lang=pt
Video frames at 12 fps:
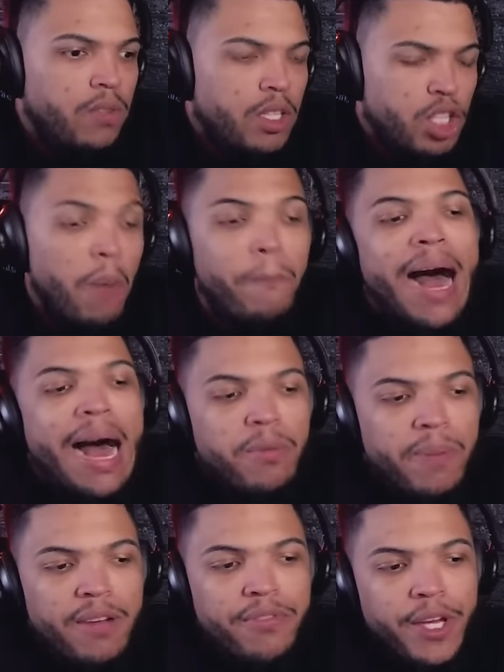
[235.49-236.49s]
Acho que eu paro
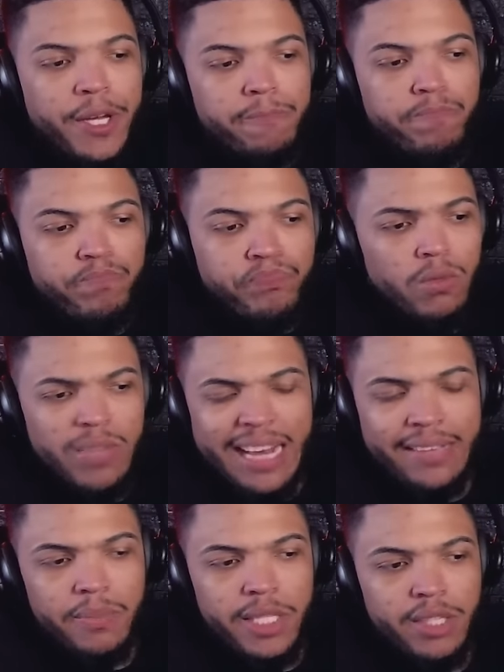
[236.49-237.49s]
pra ver. Um
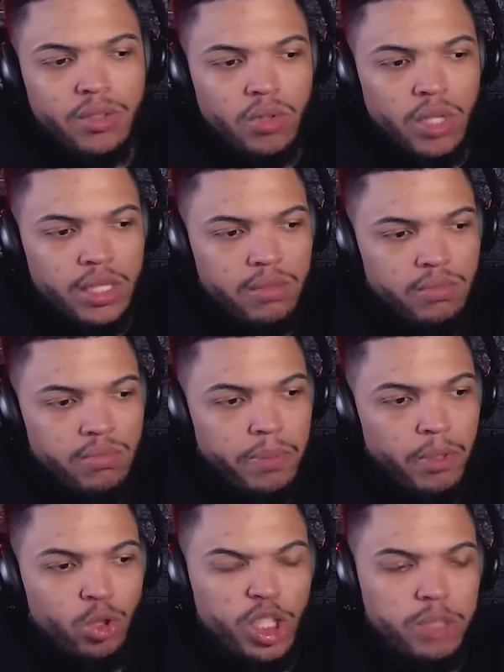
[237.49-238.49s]
Dallas e Minnesota.
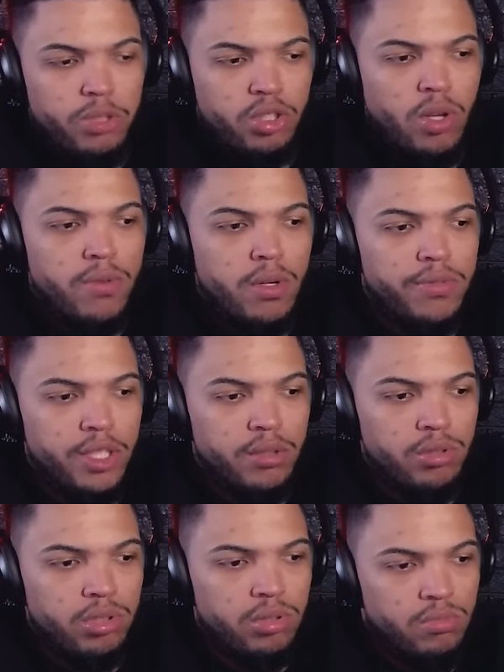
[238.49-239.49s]
Pelos dois times que estão
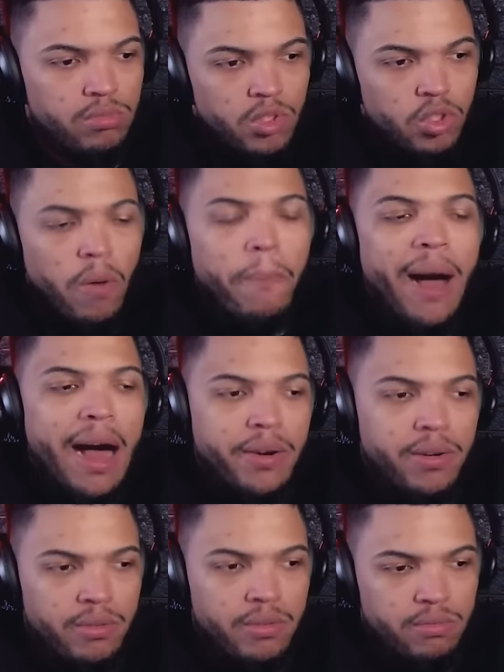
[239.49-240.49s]
envolvidos. Acho que eu
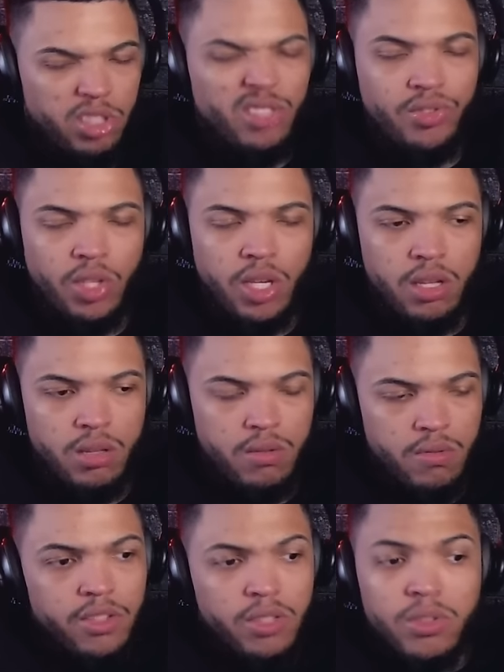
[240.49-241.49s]
paro. Acho que sim.
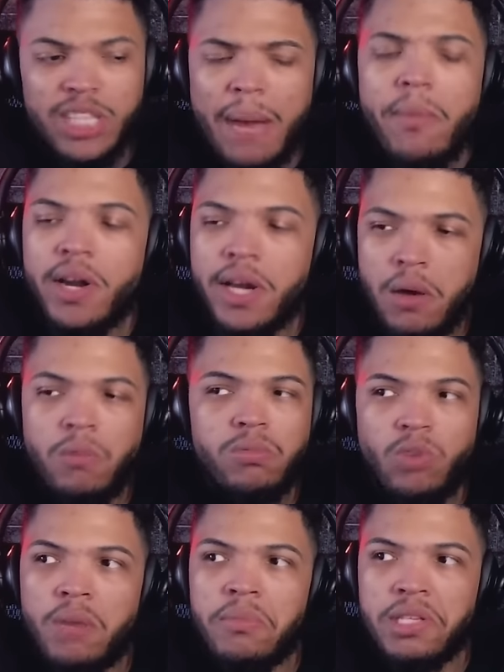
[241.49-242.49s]
Acho que o Jamoran é um
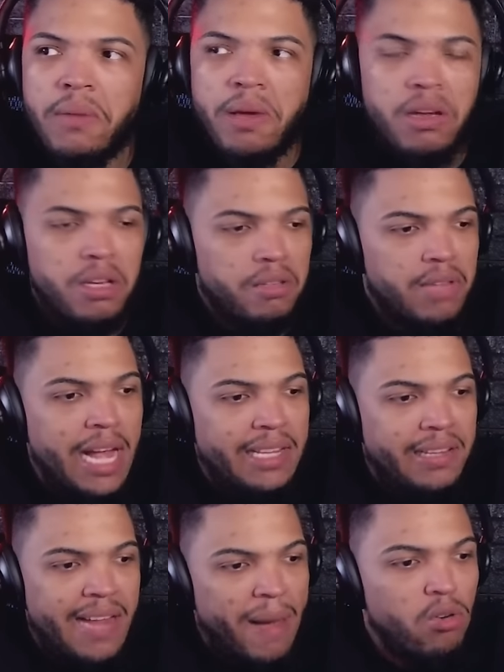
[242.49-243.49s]
nome também que
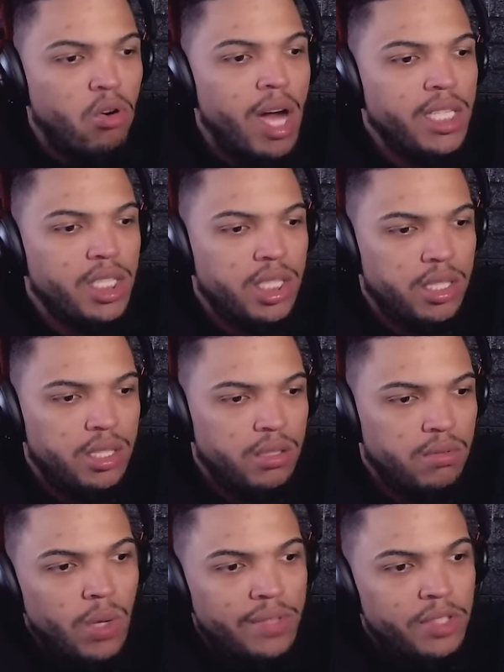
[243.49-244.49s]
tá pagode.
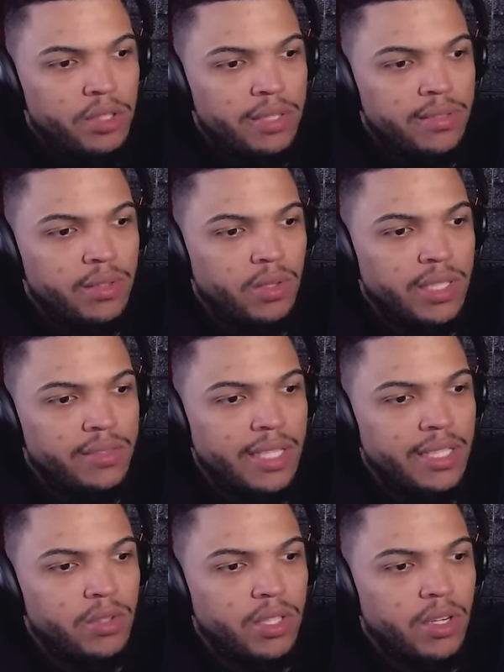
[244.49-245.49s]
Eu assisto esse
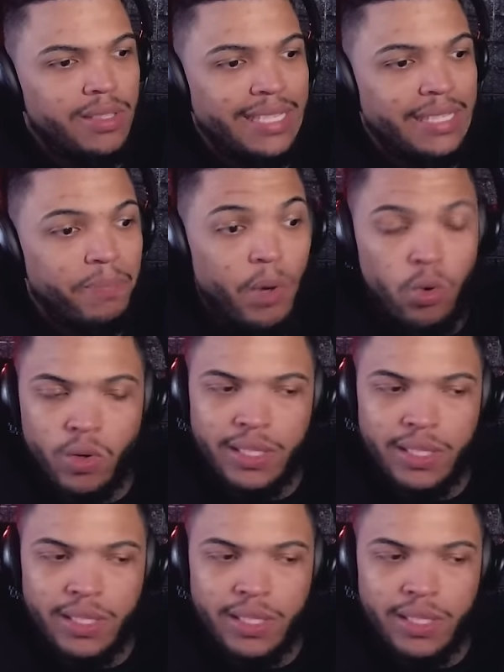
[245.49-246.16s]
condensado aí toda rodada. Pô, o